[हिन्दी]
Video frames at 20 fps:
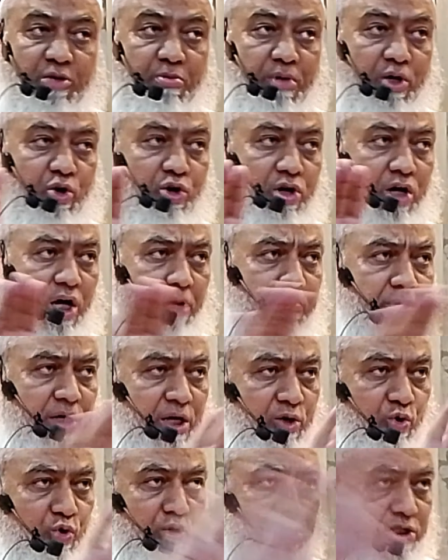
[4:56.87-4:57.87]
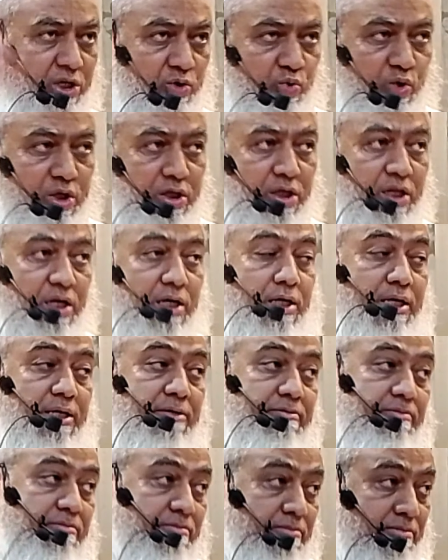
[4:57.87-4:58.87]
तो सदमे और गम की कोई ज़रूरत
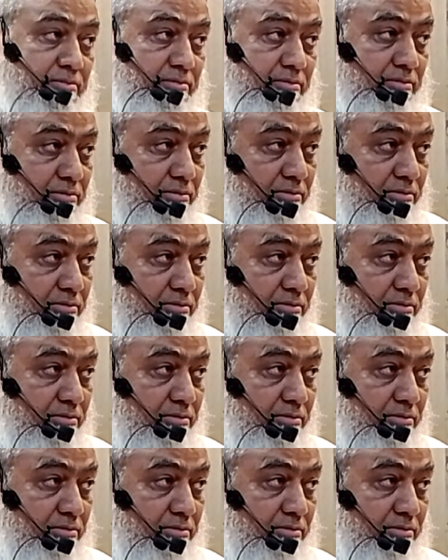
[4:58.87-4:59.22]
नहीं है